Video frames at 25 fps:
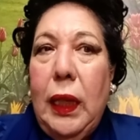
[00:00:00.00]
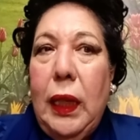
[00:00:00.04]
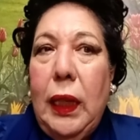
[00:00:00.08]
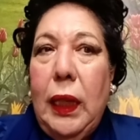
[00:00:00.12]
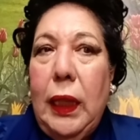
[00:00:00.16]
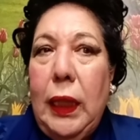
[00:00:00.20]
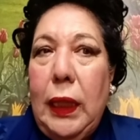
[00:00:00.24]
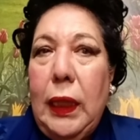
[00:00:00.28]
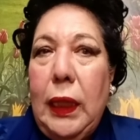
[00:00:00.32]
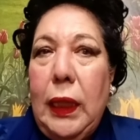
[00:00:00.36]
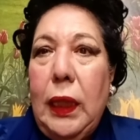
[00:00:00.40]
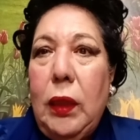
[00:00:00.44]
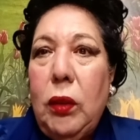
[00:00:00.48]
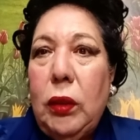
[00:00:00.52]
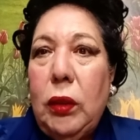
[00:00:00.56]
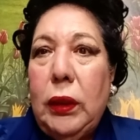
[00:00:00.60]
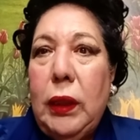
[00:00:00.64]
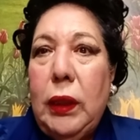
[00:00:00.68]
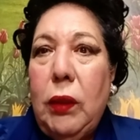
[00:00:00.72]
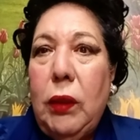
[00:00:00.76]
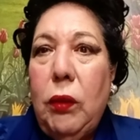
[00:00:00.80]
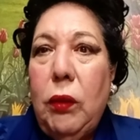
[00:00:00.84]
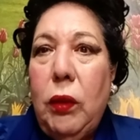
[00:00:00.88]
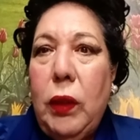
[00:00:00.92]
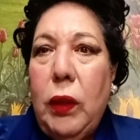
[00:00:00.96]
era el
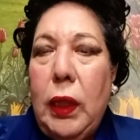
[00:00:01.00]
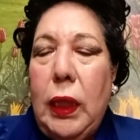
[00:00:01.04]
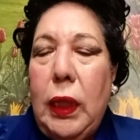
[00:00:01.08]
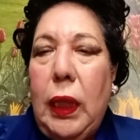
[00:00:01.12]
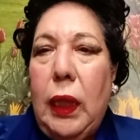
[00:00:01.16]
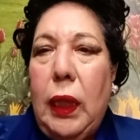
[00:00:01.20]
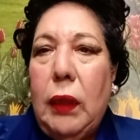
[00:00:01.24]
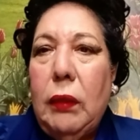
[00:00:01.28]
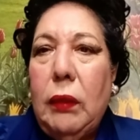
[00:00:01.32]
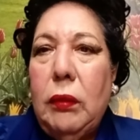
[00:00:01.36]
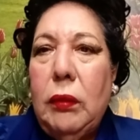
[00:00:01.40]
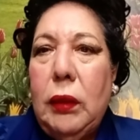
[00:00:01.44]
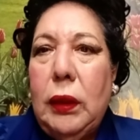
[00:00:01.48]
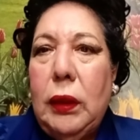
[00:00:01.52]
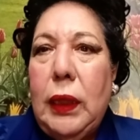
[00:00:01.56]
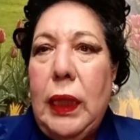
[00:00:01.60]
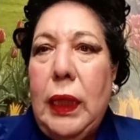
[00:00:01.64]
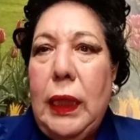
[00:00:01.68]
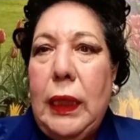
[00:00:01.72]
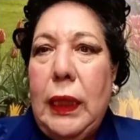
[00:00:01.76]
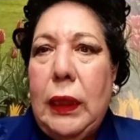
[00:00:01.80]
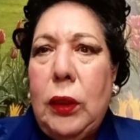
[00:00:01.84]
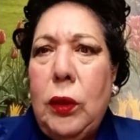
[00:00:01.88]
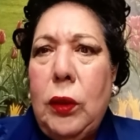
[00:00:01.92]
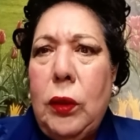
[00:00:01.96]
octavo día, que
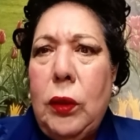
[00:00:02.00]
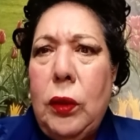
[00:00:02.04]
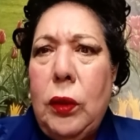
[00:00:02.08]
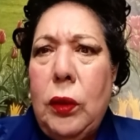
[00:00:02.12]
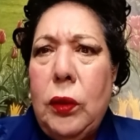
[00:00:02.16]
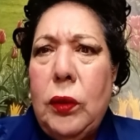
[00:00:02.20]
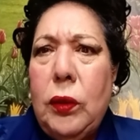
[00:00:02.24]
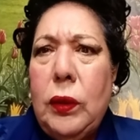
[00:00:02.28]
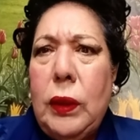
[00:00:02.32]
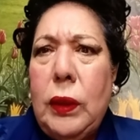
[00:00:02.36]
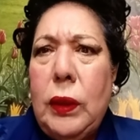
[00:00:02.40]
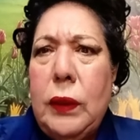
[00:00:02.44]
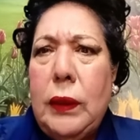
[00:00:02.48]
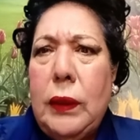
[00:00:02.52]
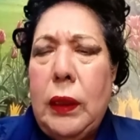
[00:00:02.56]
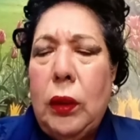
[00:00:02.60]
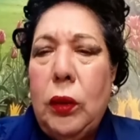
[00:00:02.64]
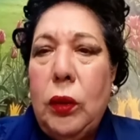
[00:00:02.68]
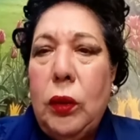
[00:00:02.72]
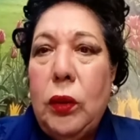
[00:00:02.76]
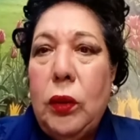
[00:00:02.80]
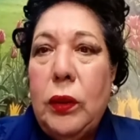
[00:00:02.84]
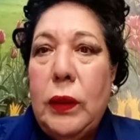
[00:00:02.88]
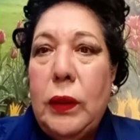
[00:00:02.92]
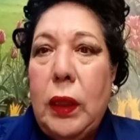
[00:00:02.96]
le conoce, se
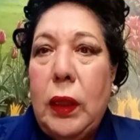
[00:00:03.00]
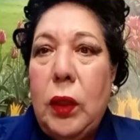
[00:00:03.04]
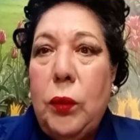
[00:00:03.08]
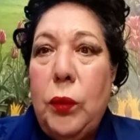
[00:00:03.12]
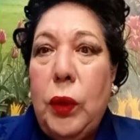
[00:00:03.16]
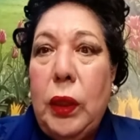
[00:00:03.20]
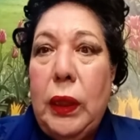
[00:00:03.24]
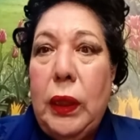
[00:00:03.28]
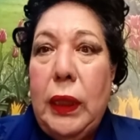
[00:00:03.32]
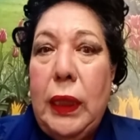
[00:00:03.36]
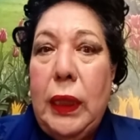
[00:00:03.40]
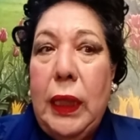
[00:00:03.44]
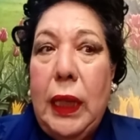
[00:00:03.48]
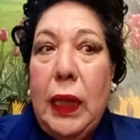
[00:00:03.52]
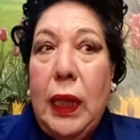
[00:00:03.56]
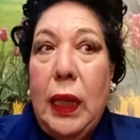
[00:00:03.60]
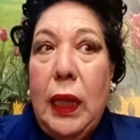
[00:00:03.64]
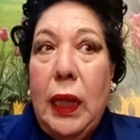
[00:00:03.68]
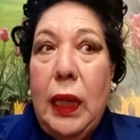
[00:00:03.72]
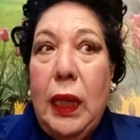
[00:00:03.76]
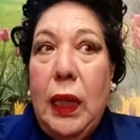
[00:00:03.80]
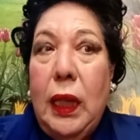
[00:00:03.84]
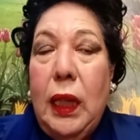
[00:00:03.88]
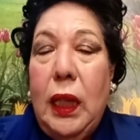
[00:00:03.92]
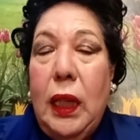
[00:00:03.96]
conoce como el día
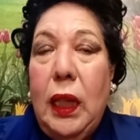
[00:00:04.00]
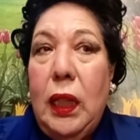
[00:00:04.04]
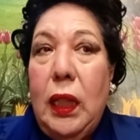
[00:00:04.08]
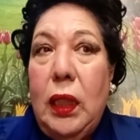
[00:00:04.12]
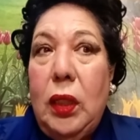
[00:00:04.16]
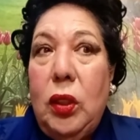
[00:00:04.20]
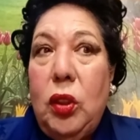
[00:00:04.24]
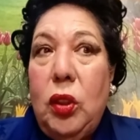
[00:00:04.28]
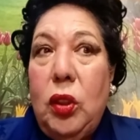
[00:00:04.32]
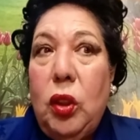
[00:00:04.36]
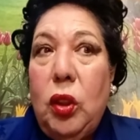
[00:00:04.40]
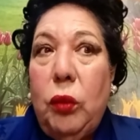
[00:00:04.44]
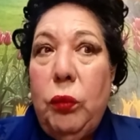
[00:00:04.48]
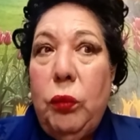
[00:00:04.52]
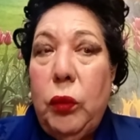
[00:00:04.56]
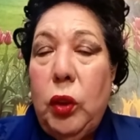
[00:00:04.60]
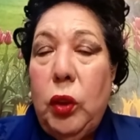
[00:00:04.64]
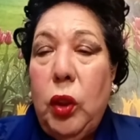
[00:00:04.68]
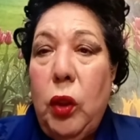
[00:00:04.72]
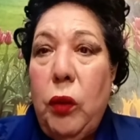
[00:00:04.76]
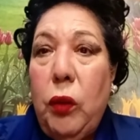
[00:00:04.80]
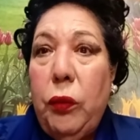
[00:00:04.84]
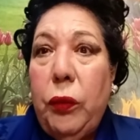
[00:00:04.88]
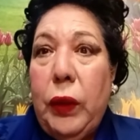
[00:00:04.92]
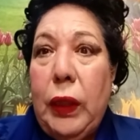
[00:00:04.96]
Yom
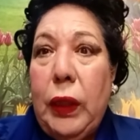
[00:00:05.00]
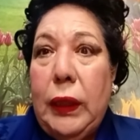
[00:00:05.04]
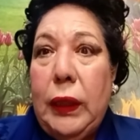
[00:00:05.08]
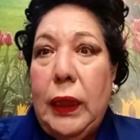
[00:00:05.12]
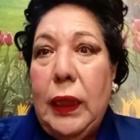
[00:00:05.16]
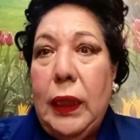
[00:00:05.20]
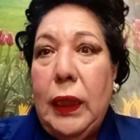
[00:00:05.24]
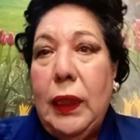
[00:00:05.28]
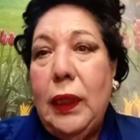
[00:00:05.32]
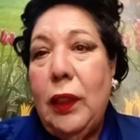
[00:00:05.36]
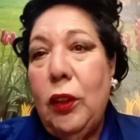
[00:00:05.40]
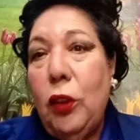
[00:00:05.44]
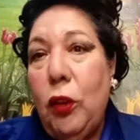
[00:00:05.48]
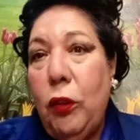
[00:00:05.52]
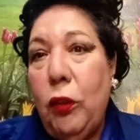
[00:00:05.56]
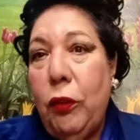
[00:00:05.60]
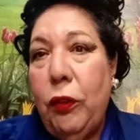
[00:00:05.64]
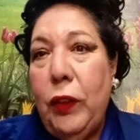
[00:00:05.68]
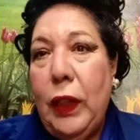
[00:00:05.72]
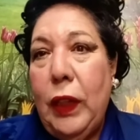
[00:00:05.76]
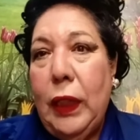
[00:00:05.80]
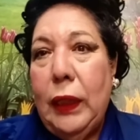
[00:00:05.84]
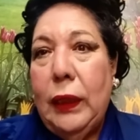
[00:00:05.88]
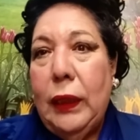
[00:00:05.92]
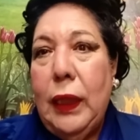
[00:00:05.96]
Tov, que tiene dos
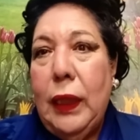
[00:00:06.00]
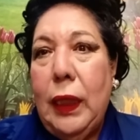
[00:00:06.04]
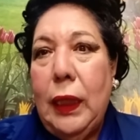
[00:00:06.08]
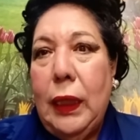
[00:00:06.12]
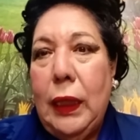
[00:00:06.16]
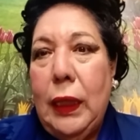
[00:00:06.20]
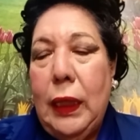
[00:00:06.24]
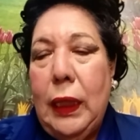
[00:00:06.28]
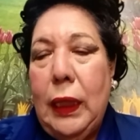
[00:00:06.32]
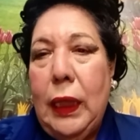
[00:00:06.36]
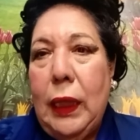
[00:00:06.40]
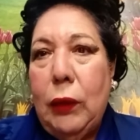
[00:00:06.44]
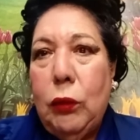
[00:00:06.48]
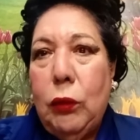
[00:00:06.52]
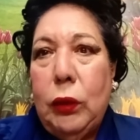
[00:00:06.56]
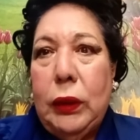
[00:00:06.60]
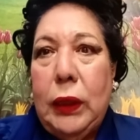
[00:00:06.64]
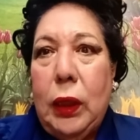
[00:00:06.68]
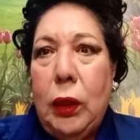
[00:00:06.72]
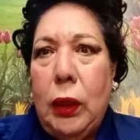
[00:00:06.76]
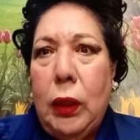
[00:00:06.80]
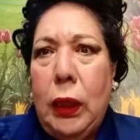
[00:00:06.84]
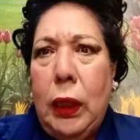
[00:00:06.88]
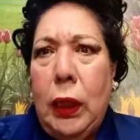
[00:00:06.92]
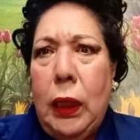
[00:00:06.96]
fiestas, y la,
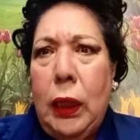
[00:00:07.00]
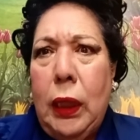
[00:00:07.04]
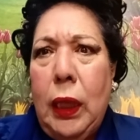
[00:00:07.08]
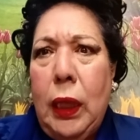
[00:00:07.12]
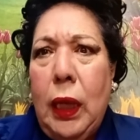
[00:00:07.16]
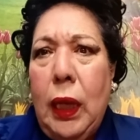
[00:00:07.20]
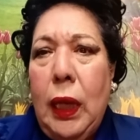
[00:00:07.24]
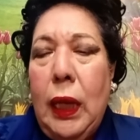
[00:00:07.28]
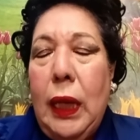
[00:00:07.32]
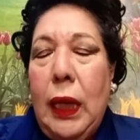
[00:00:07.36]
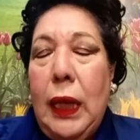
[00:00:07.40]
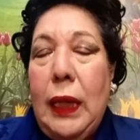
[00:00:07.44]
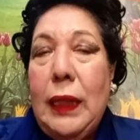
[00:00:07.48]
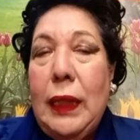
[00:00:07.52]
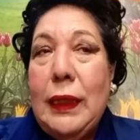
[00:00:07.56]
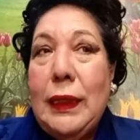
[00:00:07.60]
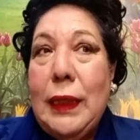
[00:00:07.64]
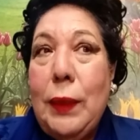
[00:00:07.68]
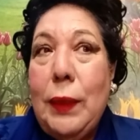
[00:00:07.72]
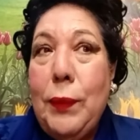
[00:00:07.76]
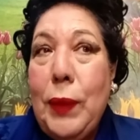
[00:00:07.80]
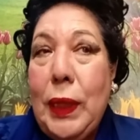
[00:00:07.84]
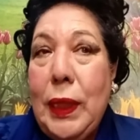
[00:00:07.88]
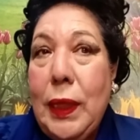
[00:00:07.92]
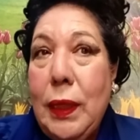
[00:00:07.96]
el, el
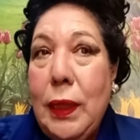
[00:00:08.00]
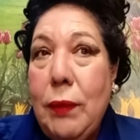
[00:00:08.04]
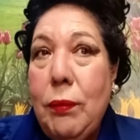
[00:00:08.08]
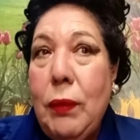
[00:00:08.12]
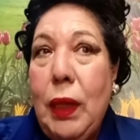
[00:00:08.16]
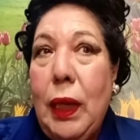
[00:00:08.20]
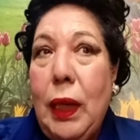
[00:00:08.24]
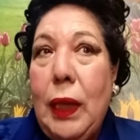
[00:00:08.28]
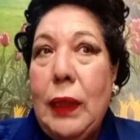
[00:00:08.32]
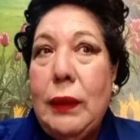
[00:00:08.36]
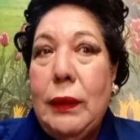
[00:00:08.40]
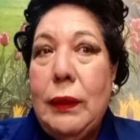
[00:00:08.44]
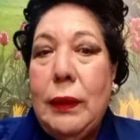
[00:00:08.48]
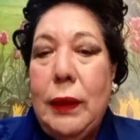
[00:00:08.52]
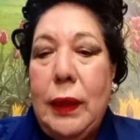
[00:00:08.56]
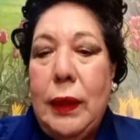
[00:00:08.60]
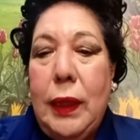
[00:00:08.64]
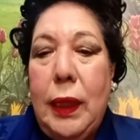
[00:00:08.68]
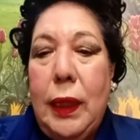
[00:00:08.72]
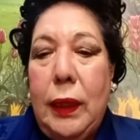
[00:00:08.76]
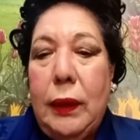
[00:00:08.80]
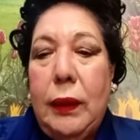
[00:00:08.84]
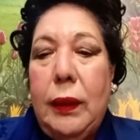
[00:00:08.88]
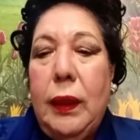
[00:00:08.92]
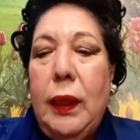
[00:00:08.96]
Semenin
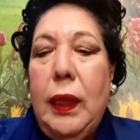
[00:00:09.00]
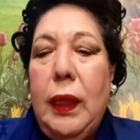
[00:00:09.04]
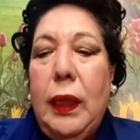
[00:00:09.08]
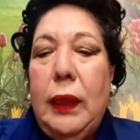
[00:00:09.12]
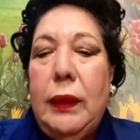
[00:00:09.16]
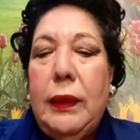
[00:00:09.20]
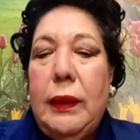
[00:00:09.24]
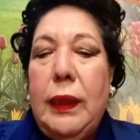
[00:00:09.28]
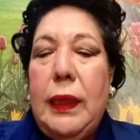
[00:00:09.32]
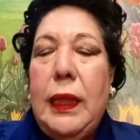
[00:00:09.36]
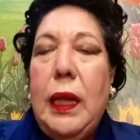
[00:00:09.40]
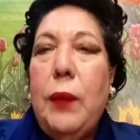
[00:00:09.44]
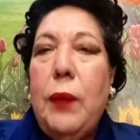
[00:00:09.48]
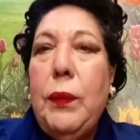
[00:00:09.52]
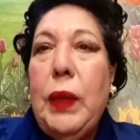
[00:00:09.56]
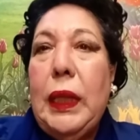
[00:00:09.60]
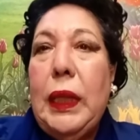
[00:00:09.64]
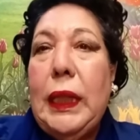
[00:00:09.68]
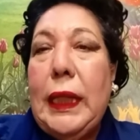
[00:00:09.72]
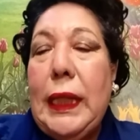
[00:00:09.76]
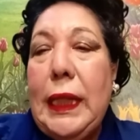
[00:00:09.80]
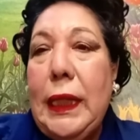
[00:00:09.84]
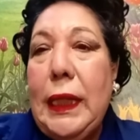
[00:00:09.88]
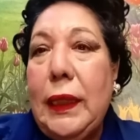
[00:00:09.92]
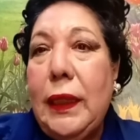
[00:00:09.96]
Atzeret se llama
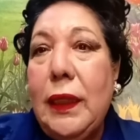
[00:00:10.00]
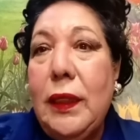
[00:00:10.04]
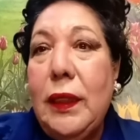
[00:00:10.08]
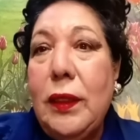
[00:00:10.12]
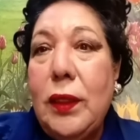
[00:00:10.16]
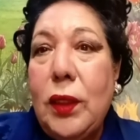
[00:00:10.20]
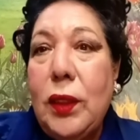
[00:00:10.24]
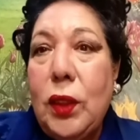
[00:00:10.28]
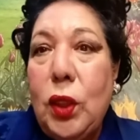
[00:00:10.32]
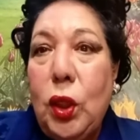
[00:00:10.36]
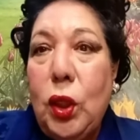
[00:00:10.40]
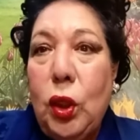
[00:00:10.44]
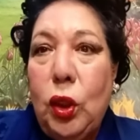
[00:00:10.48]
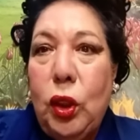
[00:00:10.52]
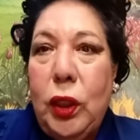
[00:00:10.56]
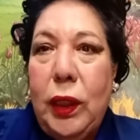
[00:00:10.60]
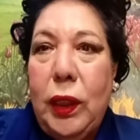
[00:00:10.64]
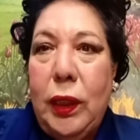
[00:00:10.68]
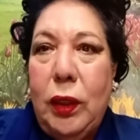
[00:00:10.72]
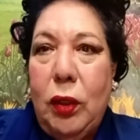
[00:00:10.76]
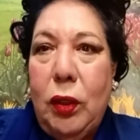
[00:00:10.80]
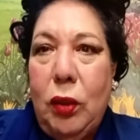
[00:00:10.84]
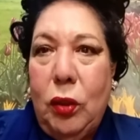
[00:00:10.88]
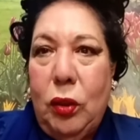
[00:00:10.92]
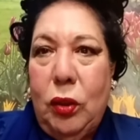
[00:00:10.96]
retención de
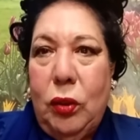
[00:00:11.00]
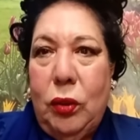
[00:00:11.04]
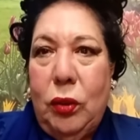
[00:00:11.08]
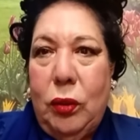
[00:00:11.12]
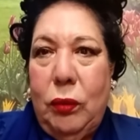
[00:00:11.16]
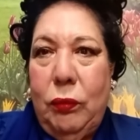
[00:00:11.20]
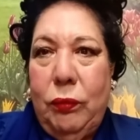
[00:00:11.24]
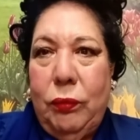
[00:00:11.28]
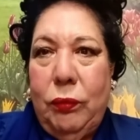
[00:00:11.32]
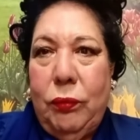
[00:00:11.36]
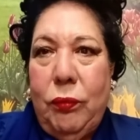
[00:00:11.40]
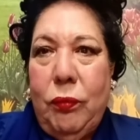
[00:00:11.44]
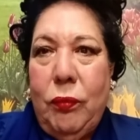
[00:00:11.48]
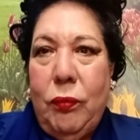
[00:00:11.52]
Dios.